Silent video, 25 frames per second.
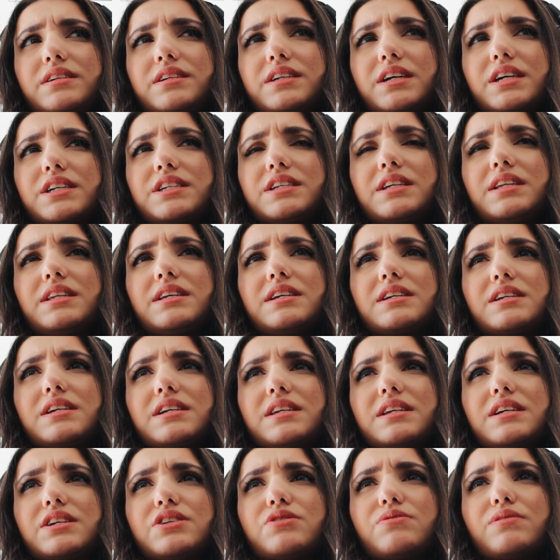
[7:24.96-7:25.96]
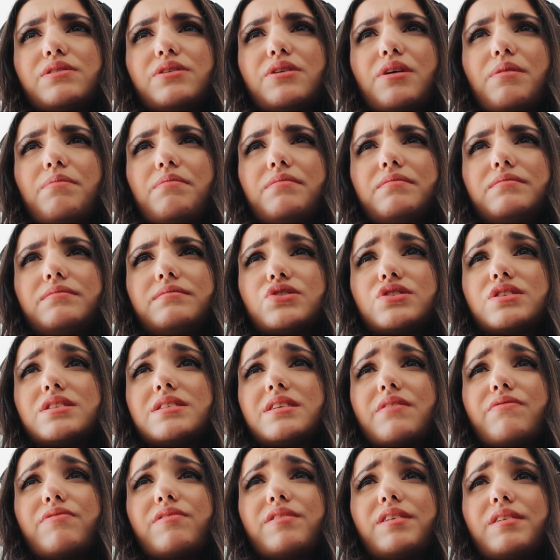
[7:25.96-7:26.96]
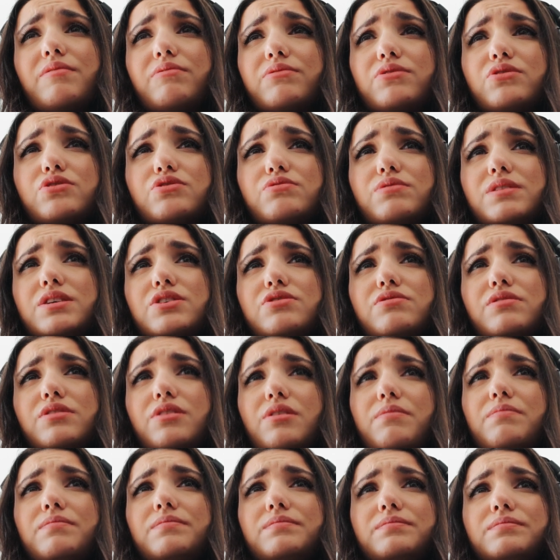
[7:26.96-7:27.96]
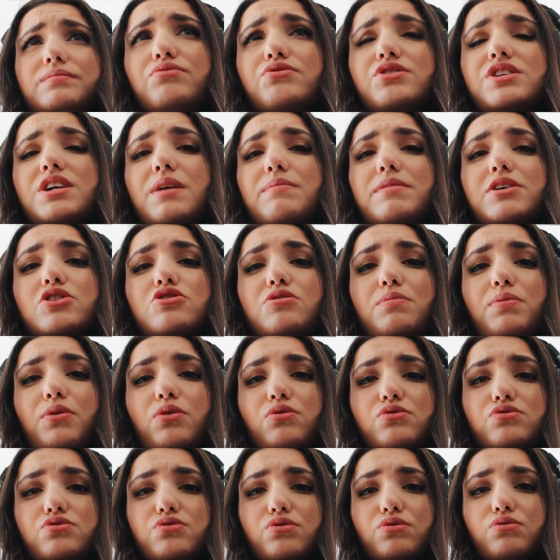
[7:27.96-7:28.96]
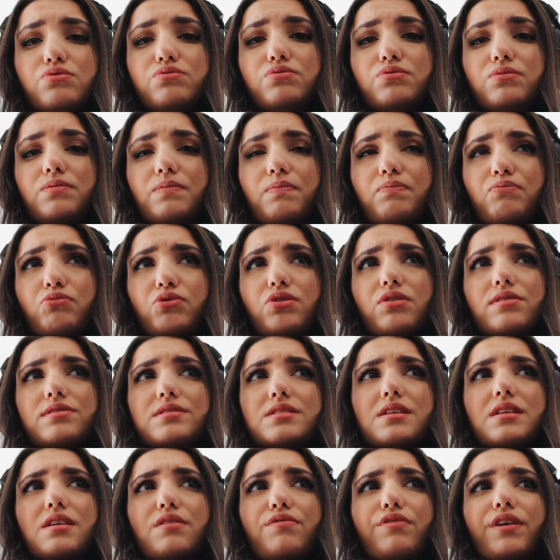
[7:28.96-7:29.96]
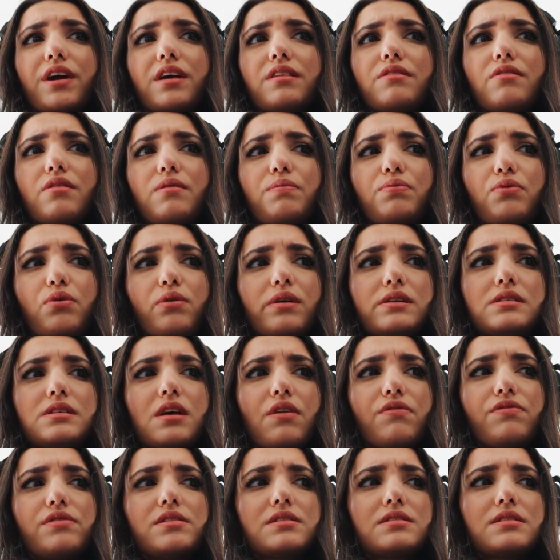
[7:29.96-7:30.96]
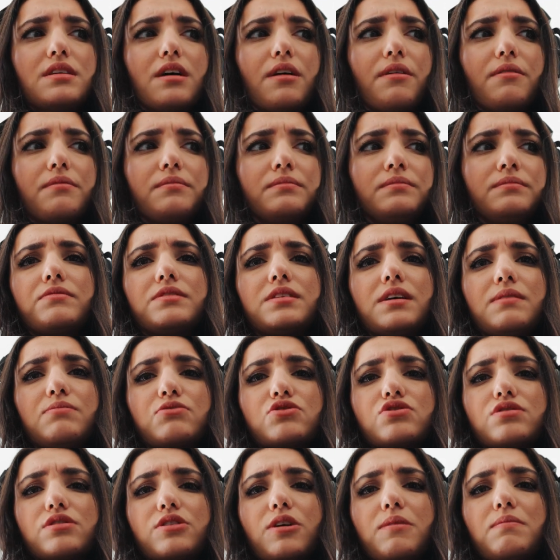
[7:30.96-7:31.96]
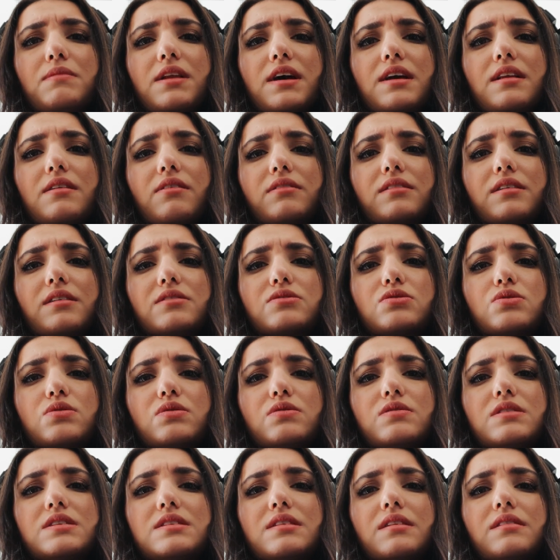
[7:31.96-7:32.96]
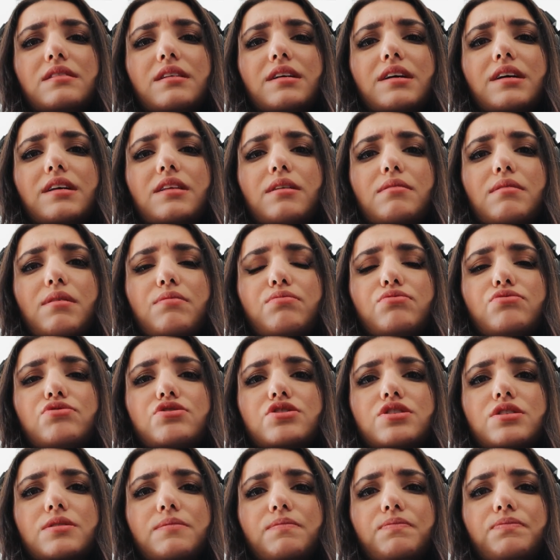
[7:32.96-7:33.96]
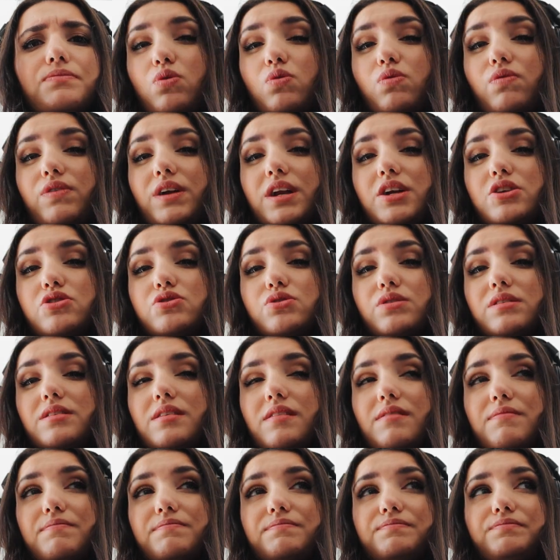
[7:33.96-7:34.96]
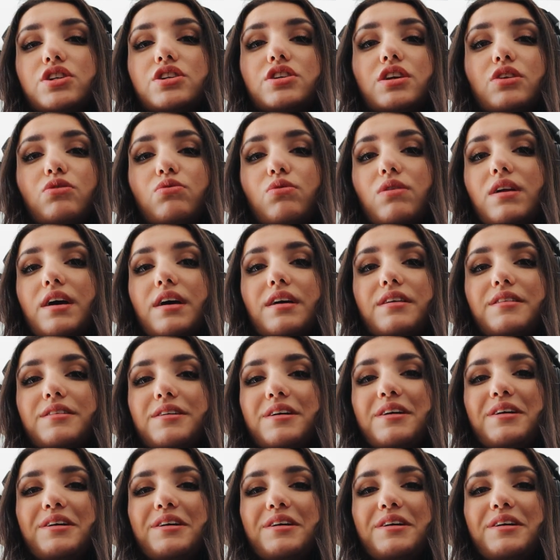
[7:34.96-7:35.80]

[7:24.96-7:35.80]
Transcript: j'ai acheté des, des chewing-gums, ça fait longtemps que je veux des chewing-gums. Plus jamais je prends ce goût. Pourtant c'est des d'or pourquoi ça fait ça Vous savez mon chewing-gum là il est en train de se désintégrer dans ma bouche. On va aller le jeter, j'ai trop la haine.